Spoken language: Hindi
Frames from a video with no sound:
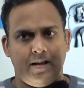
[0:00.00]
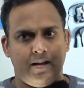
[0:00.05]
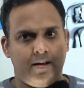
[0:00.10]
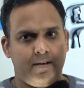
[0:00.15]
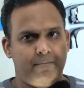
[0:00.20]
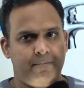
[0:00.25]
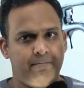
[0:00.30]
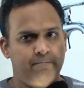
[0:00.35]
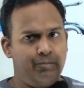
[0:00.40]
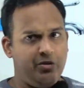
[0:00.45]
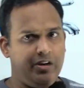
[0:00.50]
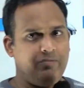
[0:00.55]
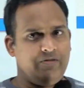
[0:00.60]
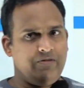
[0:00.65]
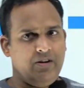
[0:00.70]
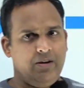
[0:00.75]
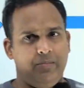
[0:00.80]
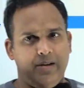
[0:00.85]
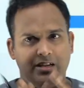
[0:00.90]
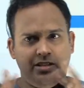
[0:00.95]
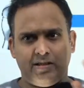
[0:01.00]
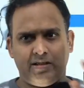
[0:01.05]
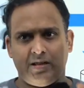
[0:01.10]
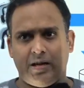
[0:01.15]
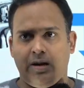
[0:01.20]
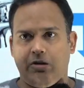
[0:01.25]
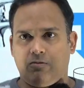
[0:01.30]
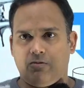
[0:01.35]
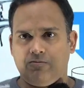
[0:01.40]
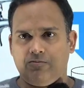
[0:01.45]
ब्रीफली मैं इन सारे
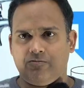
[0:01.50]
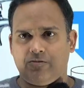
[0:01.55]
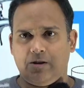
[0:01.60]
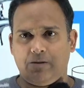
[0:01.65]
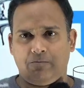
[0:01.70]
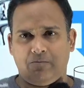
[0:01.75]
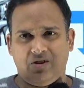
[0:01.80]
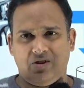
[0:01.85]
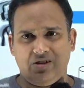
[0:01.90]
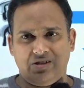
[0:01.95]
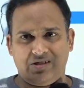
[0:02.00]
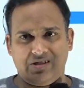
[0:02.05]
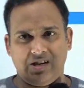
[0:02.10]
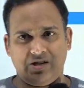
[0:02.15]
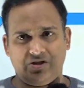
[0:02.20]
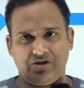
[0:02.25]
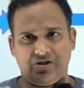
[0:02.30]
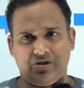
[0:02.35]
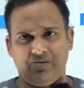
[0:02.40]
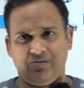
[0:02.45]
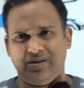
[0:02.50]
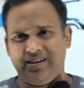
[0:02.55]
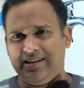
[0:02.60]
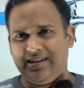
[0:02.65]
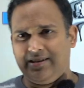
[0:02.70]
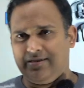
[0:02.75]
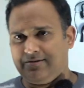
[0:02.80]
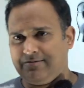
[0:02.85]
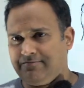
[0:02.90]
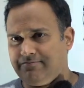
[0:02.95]
कॉन्सेप्ट को आज टच करूंगा एक
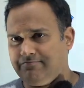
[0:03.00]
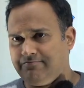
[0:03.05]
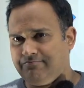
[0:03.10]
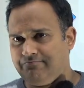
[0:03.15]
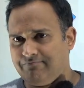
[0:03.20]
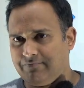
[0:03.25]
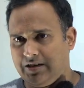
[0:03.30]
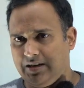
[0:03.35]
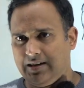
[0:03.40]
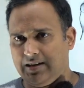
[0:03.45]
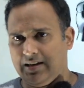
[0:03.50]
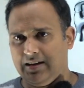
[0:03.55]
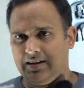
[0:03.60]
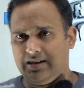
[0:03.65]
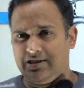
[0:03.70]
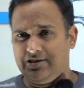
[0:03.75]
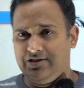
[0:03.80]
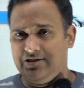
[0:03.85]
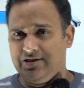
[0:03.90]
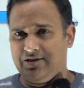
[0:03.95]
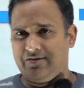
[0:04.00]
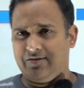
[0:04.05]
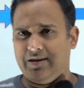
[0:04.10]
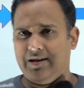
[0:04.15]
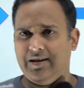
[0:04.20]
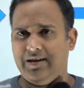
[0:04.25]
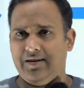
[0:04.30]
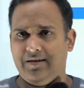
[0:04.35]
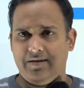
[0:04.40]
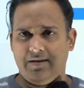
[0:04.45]
ठीक है एक जनरल
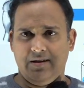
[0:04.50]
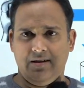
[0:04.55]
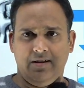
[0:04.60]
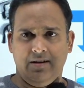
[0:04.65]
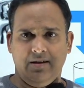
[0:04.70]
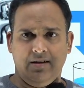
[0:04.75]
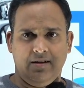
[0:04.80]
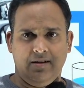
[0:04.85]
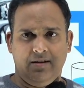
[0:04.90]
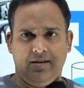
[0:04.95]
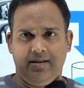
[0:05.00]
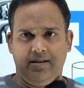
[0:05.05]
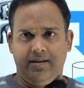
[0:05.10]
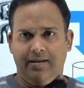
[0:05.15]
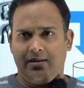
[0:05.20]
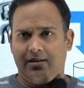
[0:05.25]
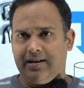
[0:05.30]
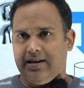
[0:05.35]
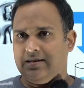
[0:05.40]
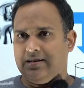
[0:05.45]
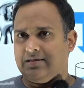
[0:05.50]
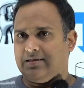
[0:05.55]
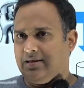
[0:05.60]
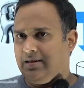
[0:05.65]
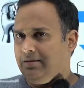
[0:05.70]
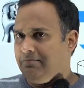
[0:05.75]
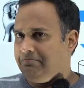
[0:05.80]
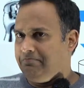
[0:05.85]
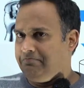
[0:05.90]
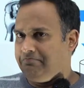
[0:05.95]
क्लास है
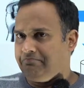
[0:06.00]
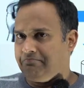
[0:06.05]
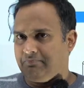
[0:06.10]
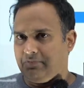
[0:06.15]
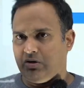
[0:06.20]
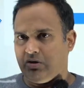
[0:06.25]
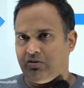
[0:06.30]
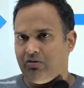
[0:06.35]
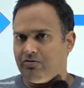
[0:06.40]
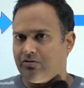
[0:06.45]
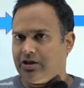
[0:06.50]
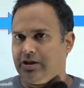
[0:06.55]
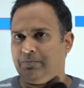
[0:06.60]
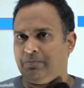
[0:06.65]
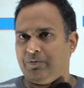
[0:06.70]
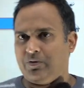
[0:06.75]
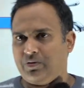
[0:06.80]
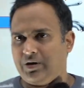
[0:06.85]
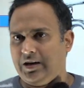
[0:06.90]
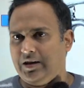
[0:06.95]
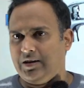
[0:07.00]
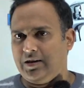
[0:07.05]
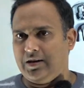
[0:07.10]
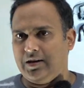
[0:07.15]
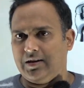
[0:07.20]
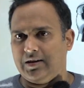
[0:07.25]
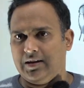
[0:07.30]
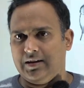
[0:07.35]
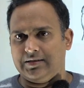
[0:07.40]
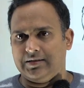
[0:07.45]
कॉन्सेप्ट ओरिएंटेड
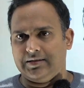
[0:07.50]
क्लास है